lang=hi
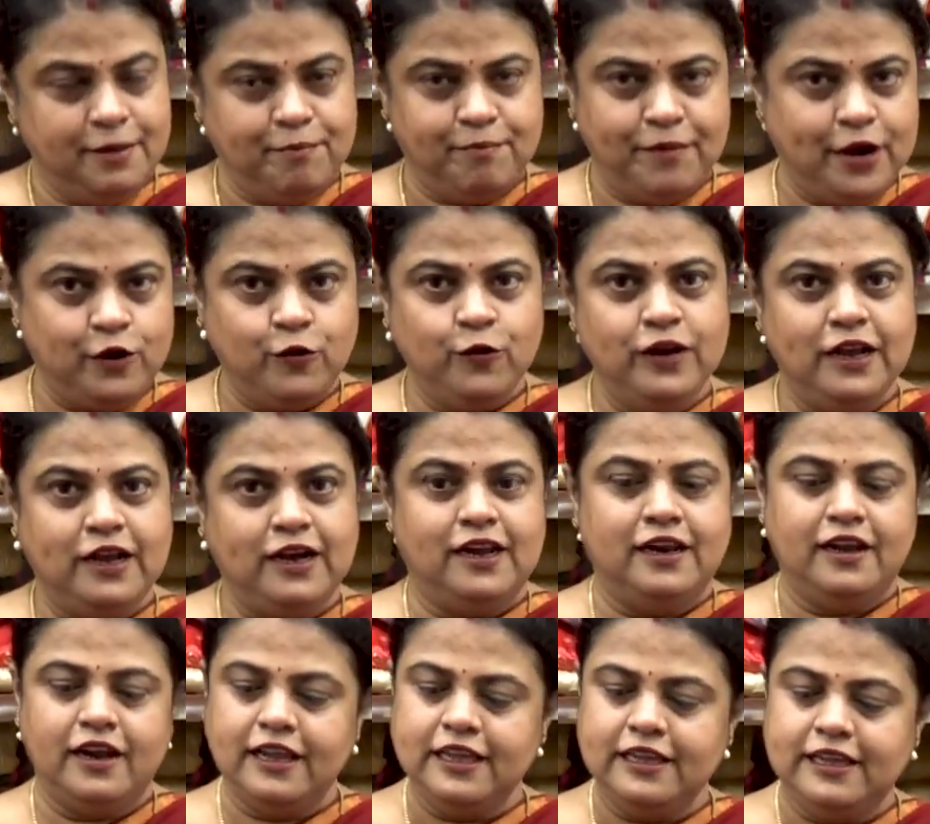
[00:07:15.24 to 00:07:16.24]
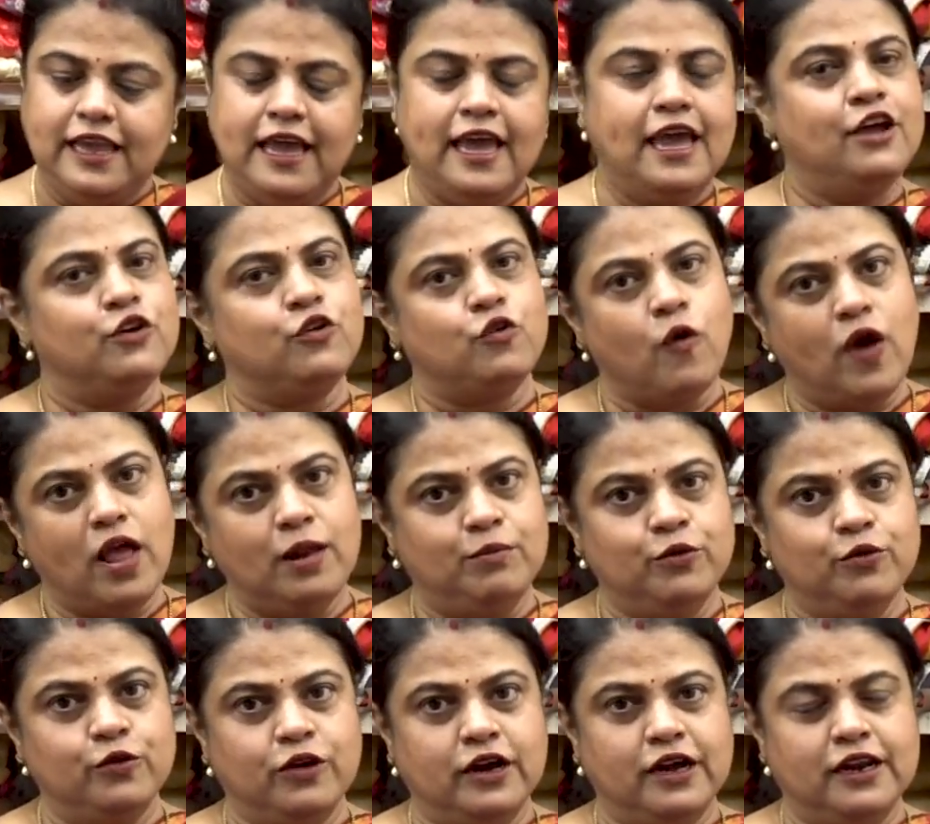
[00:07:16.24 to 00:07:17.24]
है मैरून कलर ये है रॉयल
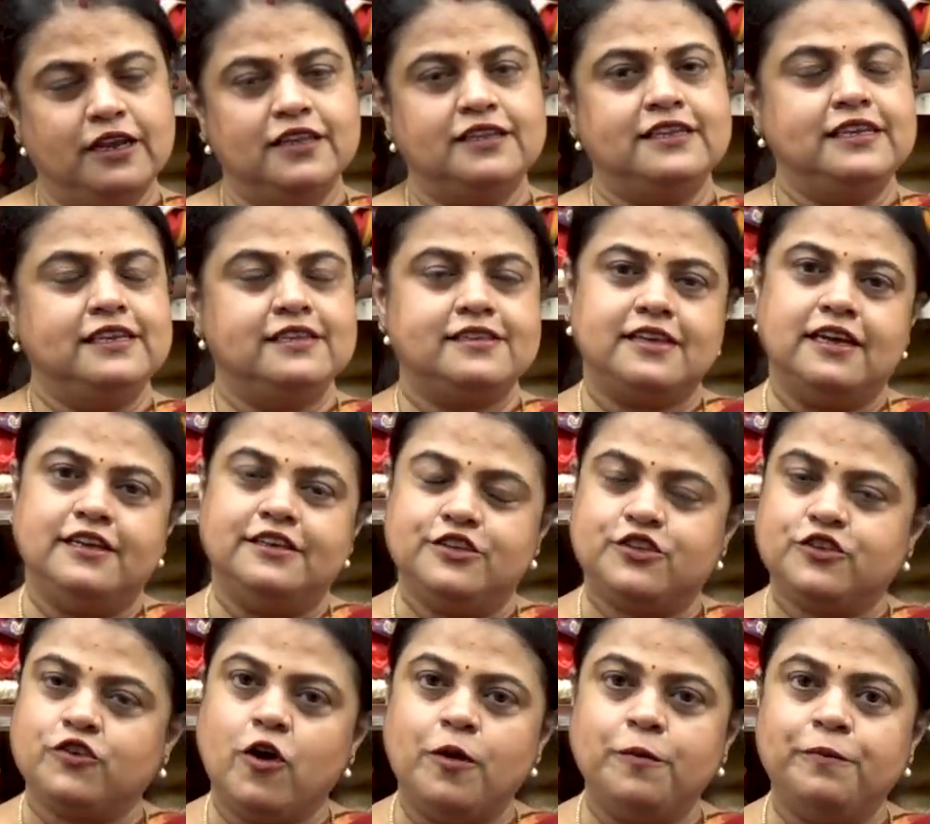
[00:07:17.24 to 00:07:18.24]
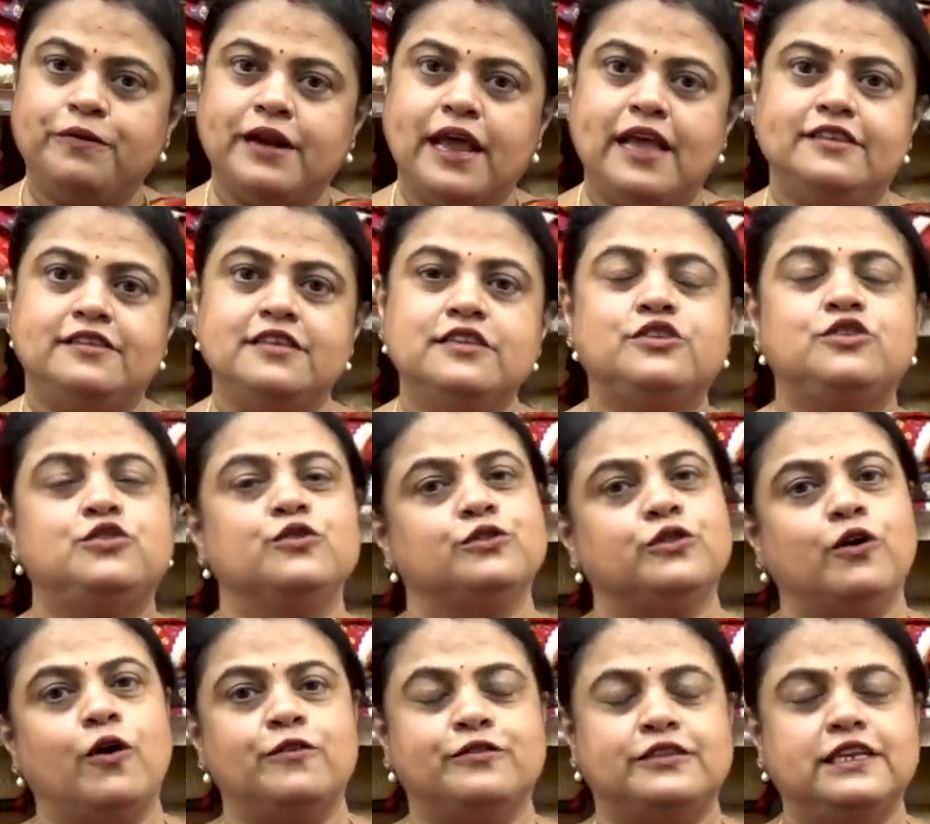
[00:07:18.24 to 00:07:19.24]
ब्लू कलर इसका डिस्काउंट प्राइस इज टू
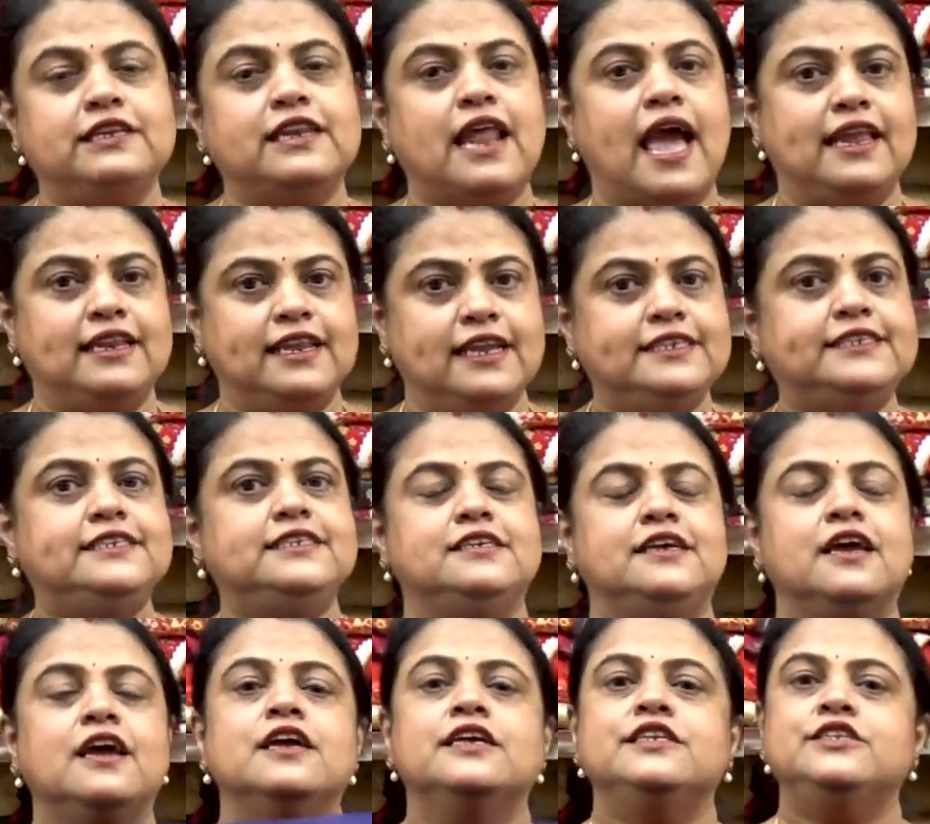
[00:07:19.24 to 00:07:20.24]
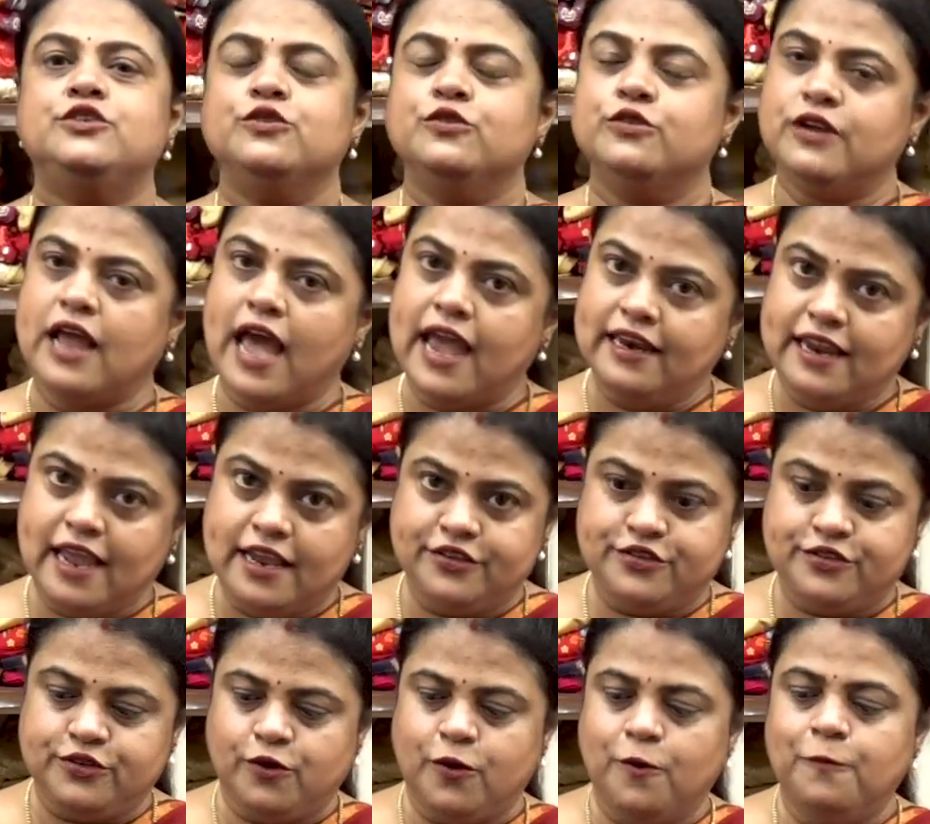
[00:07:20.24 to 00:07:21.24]
थाउजेंड नाइन एटी टू नाइन एट
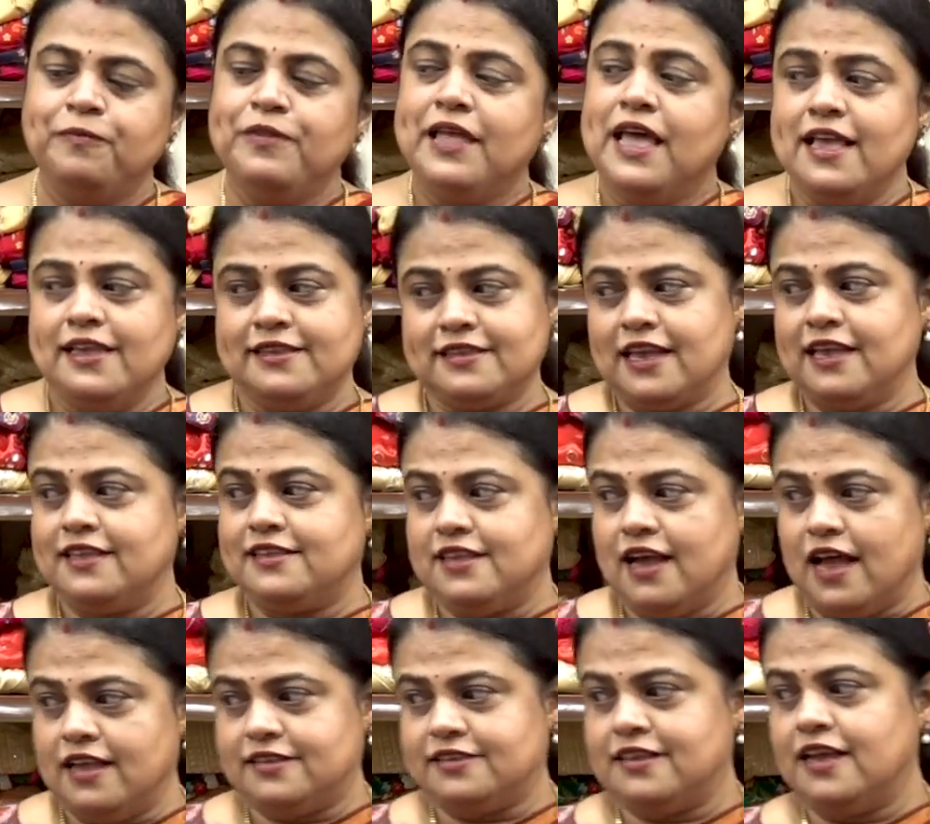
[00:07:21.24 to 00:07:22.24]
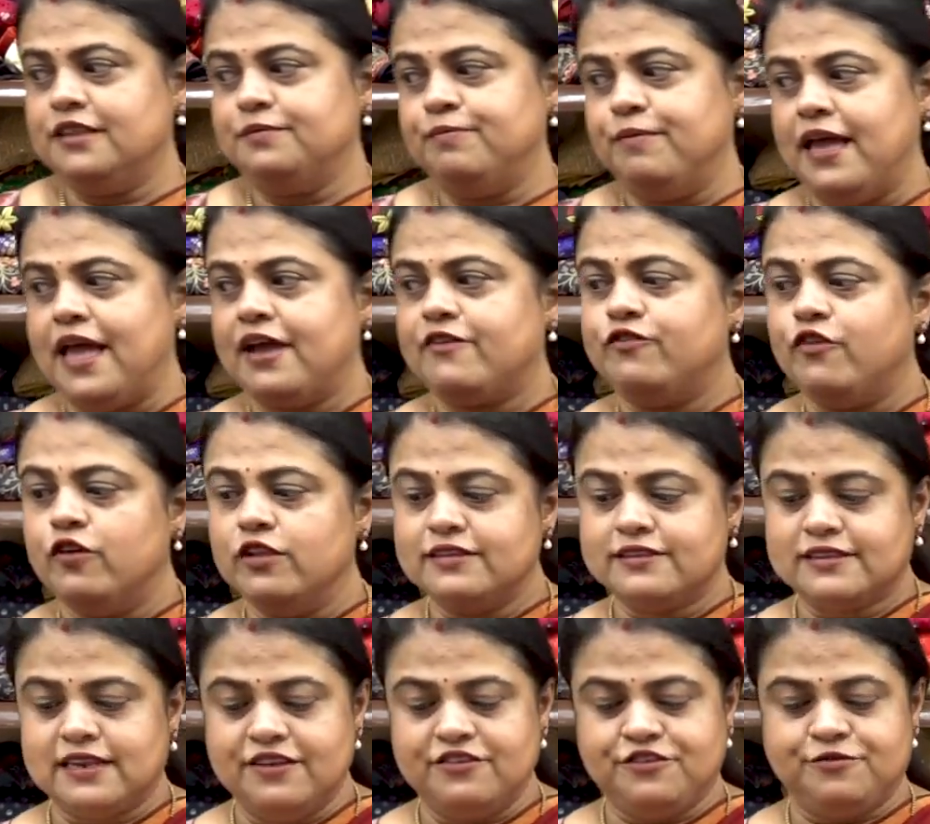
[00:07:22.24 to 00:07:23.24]
ज़ीरो इसके साथ साथ मैं एक फुल
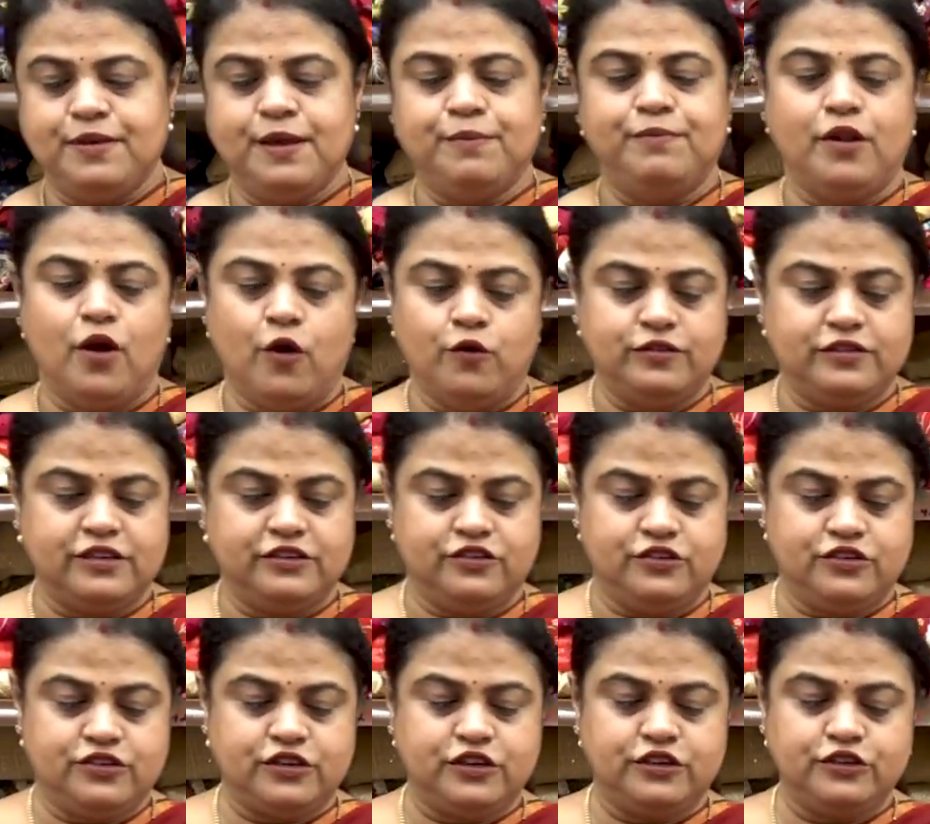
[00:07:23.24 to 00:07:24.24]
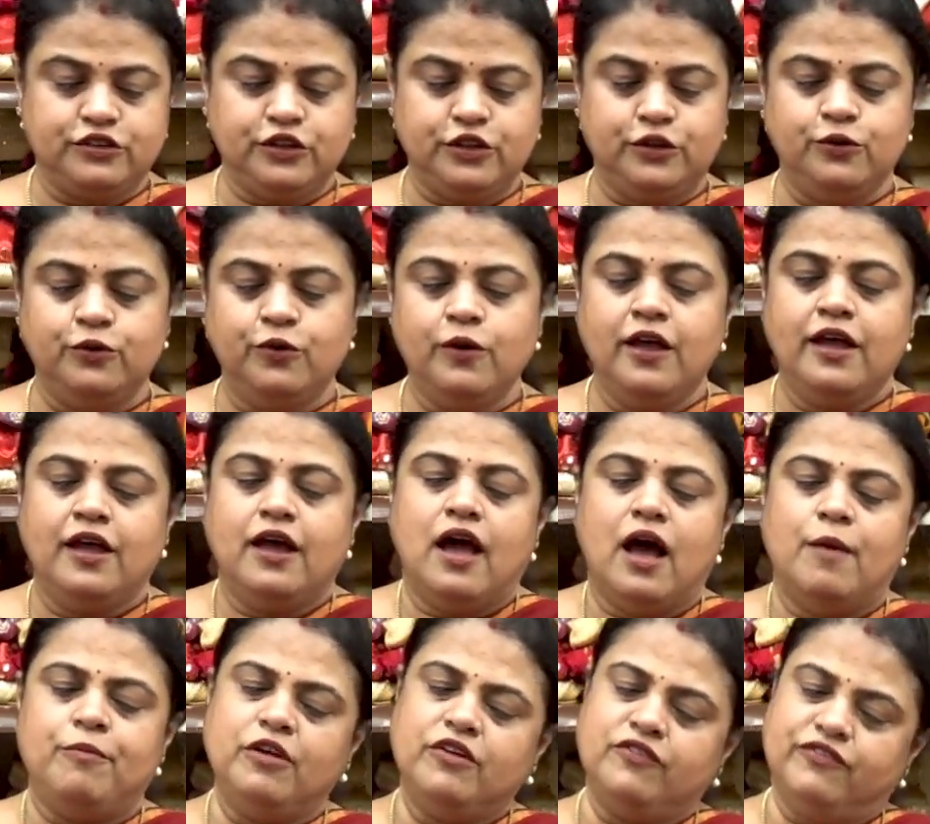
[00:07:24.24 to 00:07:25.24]
स्लीव्स में ब्लाउज सजेस्ट करती हूँ
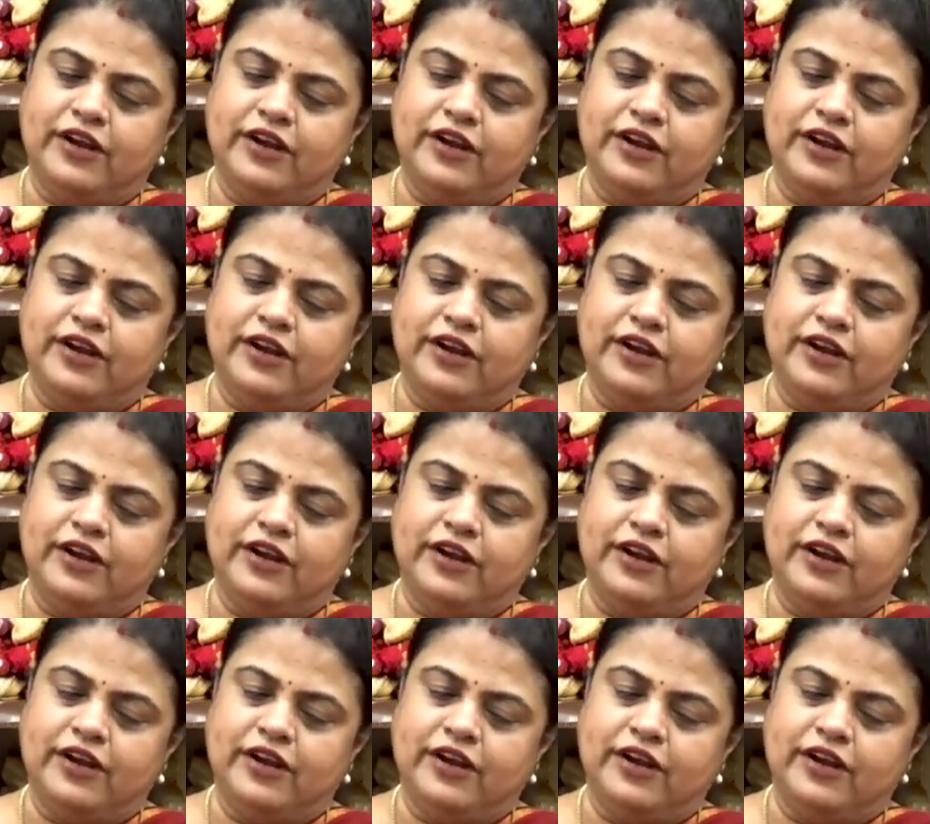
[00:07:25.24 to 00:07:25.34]
आप लोग